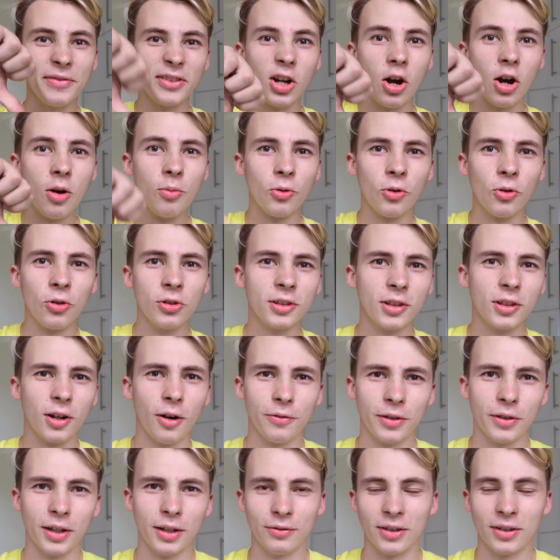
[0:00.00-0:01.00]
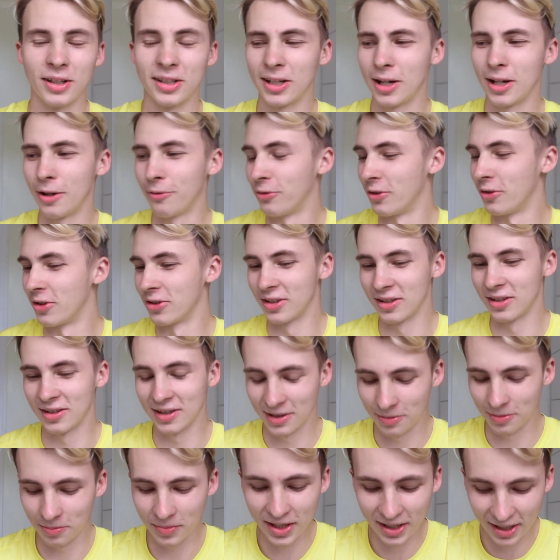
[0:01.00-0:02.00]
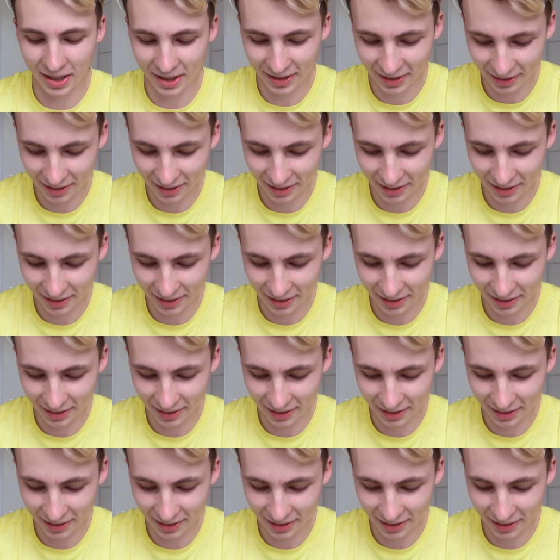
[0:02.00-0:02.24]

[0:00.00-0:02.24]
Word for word: Daumen runter auf jeden Fall dafür, also es ist mega